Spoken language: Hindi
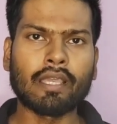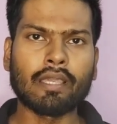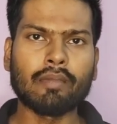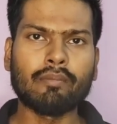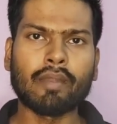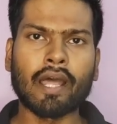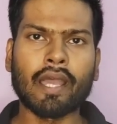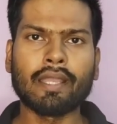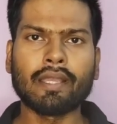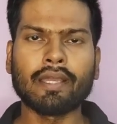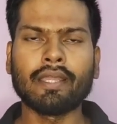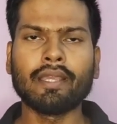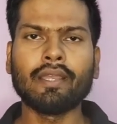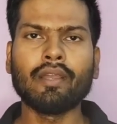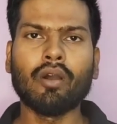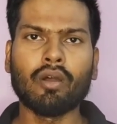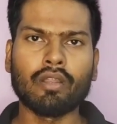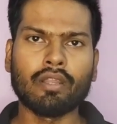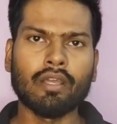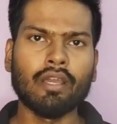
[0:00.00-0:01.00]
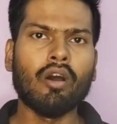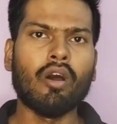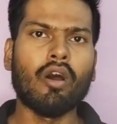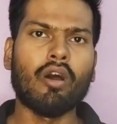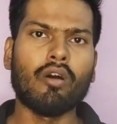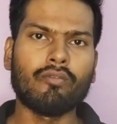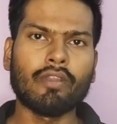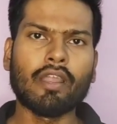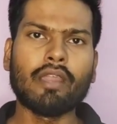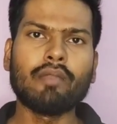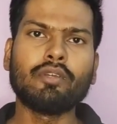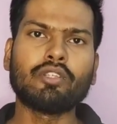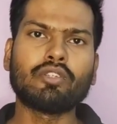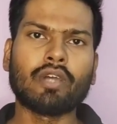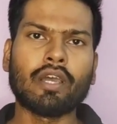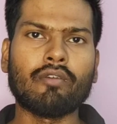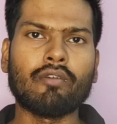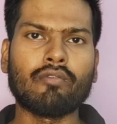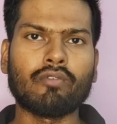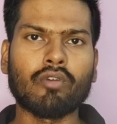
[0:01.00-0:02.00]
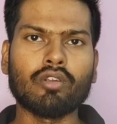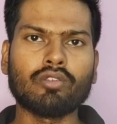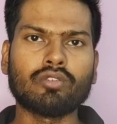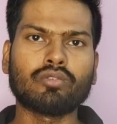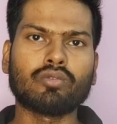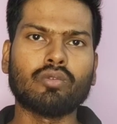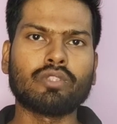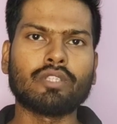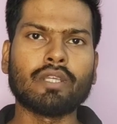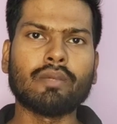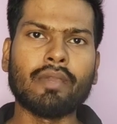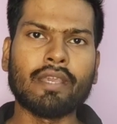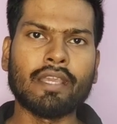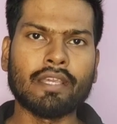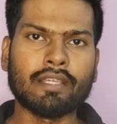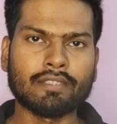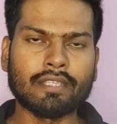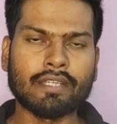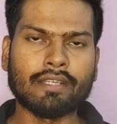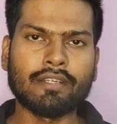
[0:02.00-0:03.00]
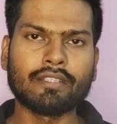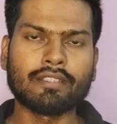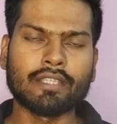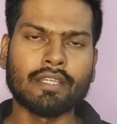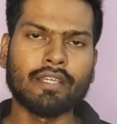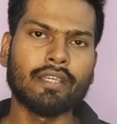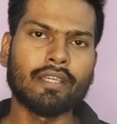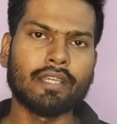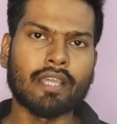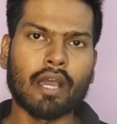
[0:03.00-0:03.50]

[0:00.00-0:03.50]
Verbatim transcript: की पढ़ाई करेंगे और ऑफलाइन है ऑफकोर्स कोचिंग में ये सेंटर्स हैं